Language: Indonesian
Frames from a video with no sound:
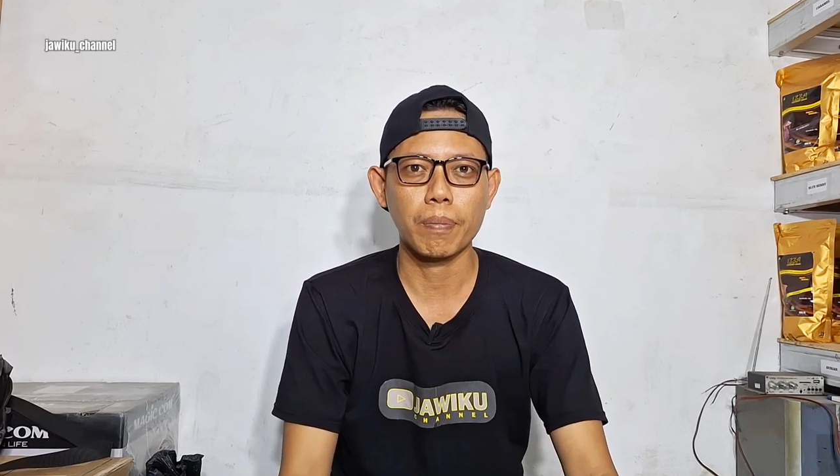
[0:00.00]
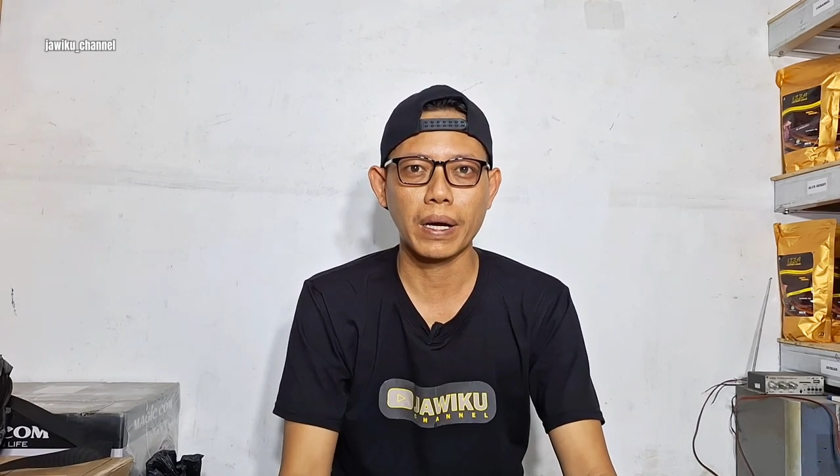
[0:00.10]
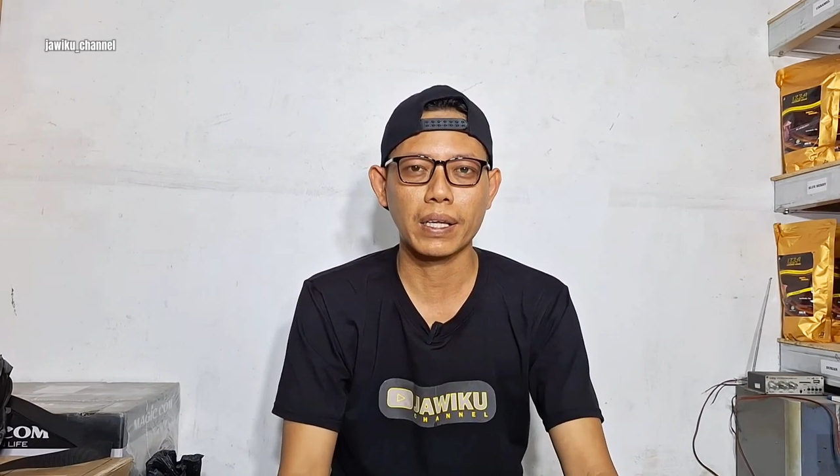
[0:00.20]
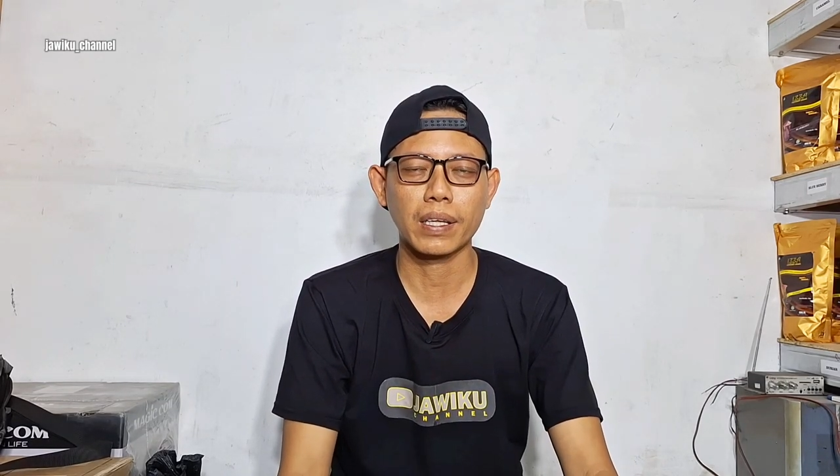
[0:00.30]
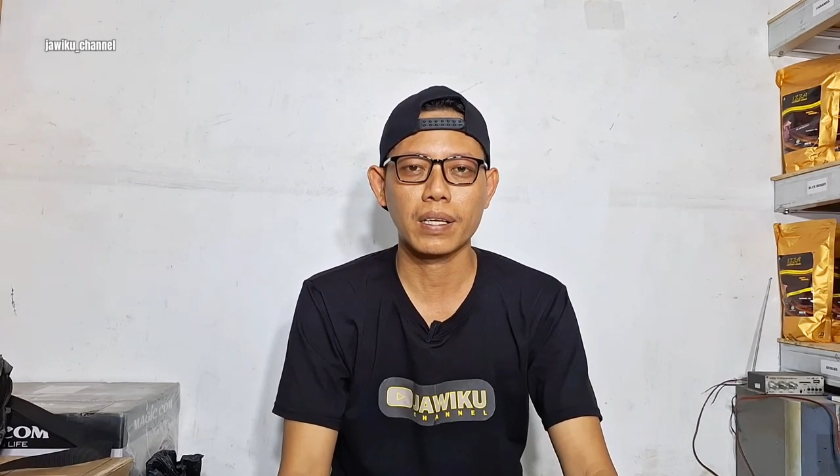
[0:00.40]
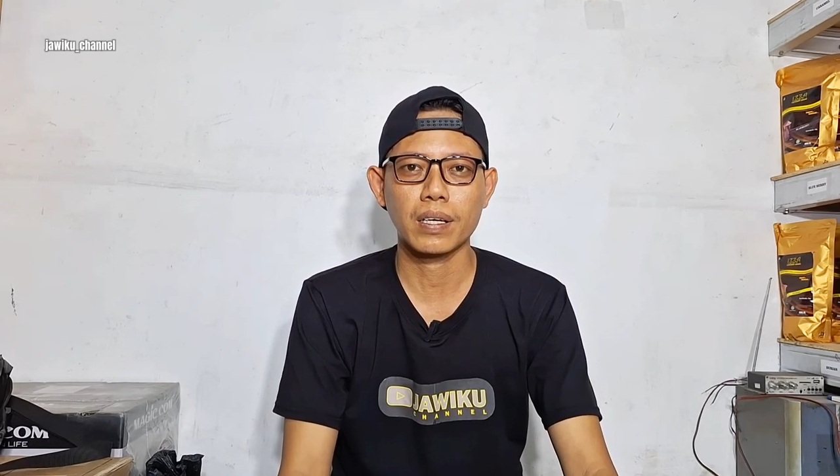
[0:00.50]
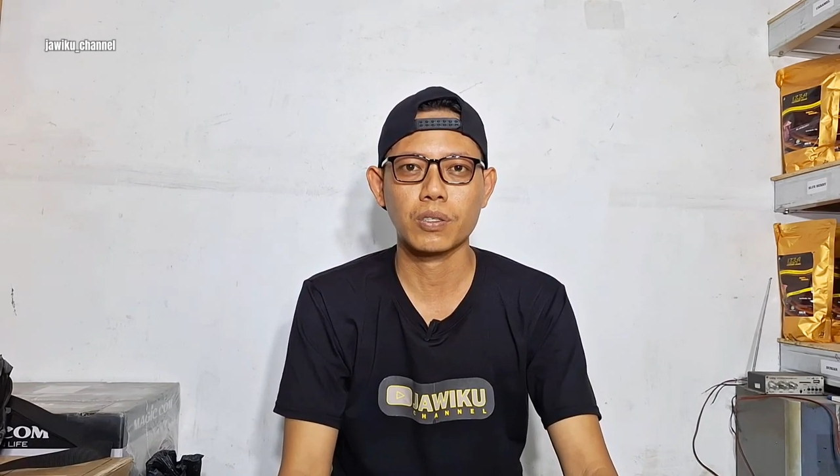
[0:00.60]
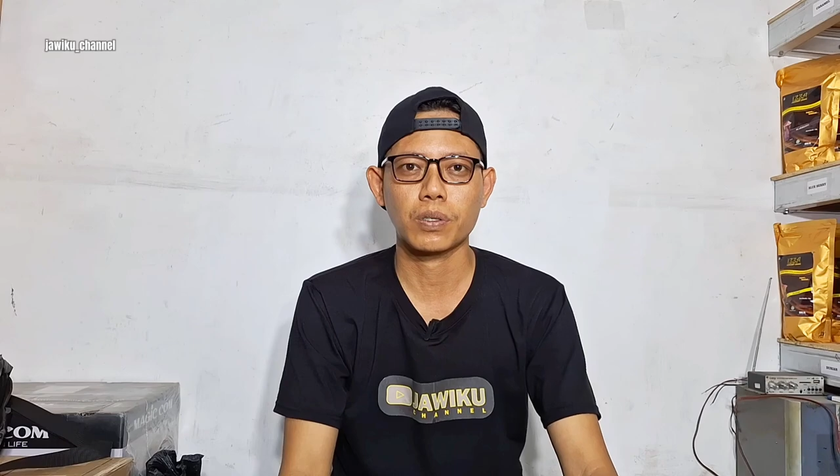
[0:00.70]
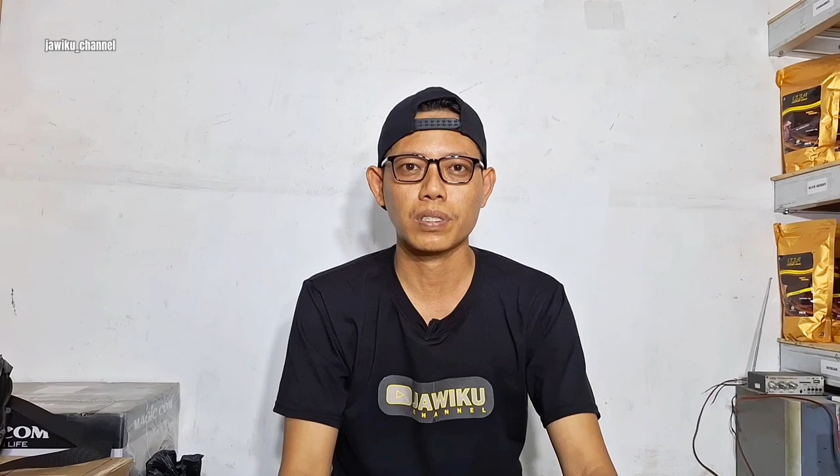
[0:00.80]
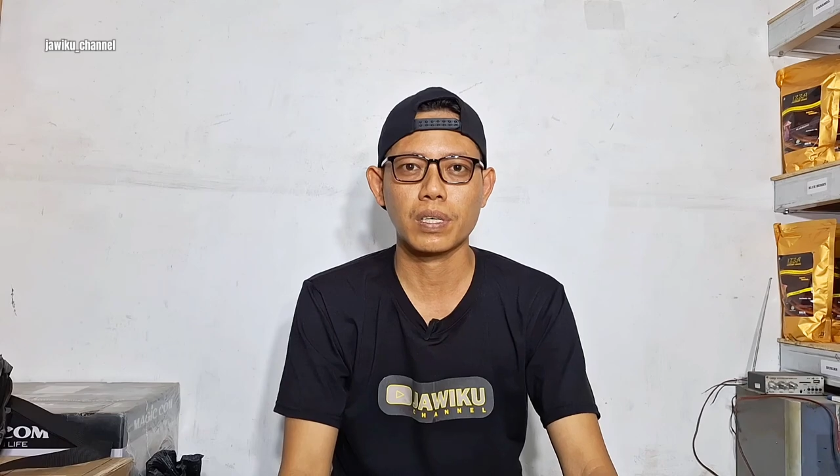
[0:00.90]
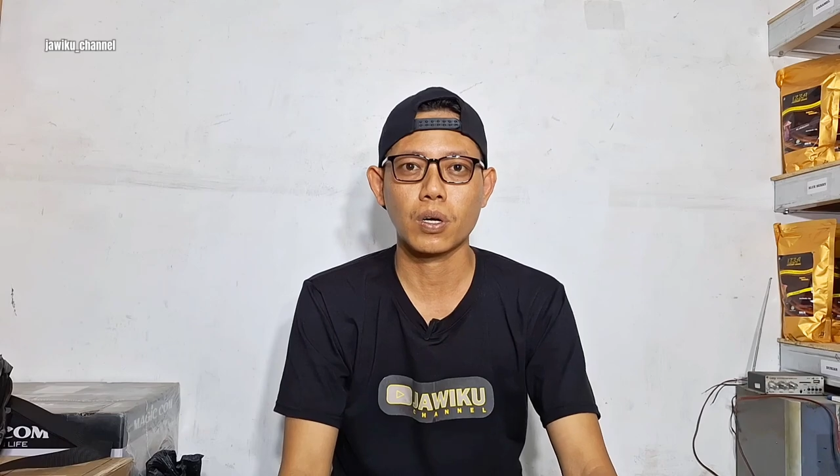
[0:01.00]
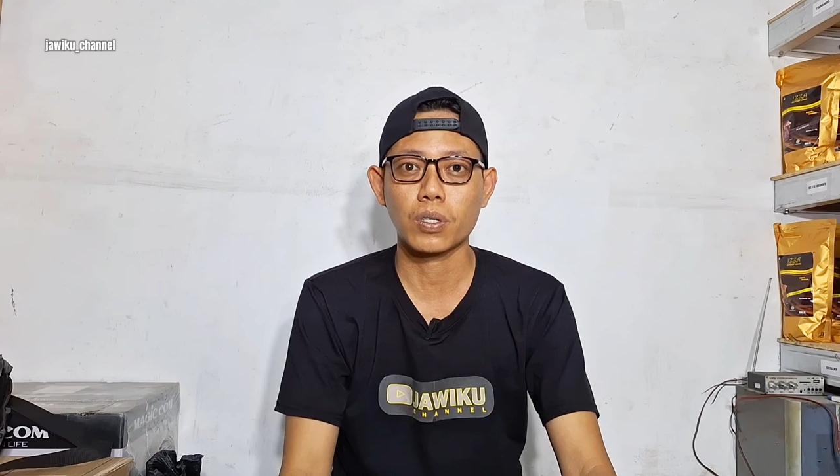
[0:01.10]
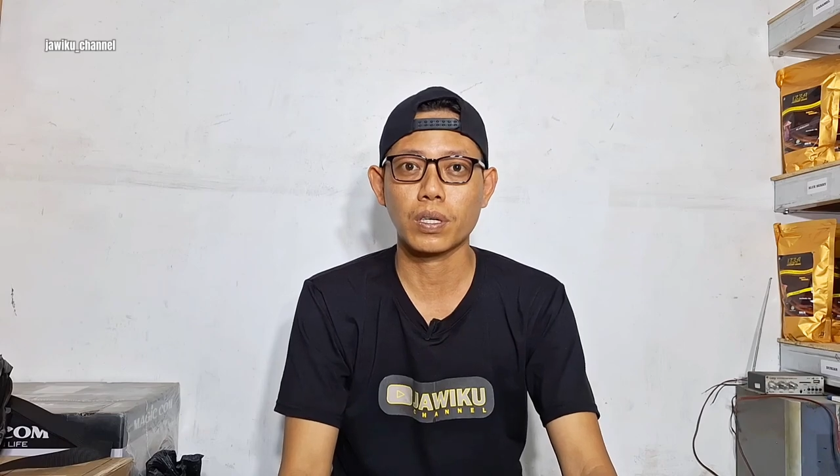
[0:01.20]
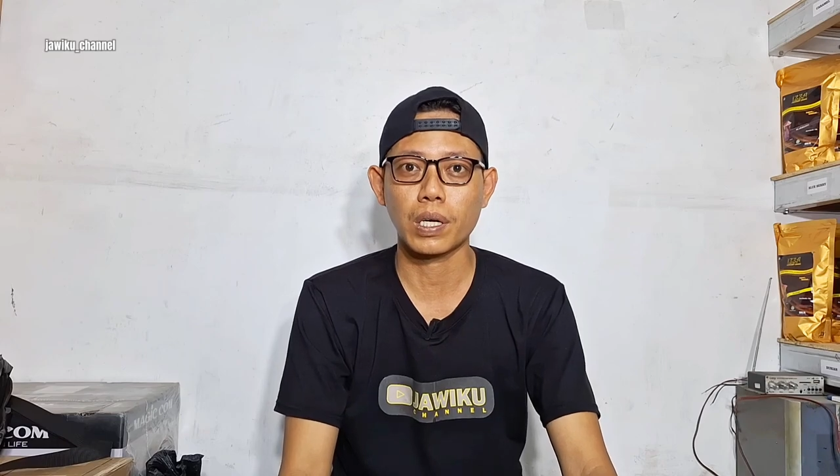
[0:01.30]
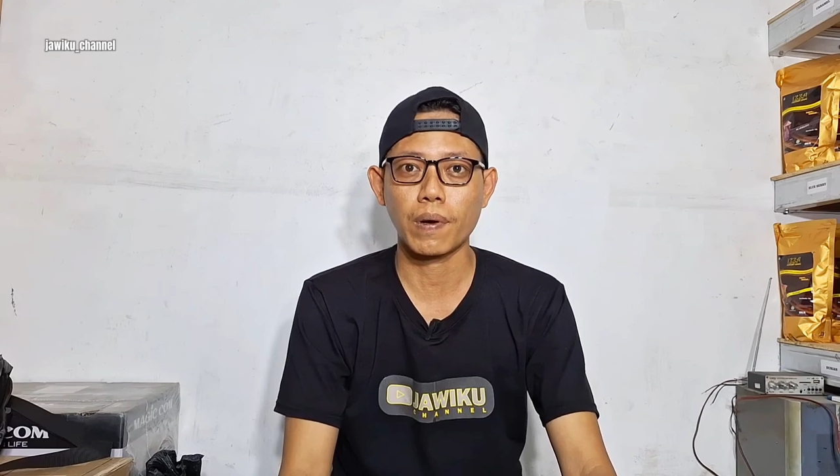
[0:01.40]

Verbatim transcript: paketan yang sudah saya order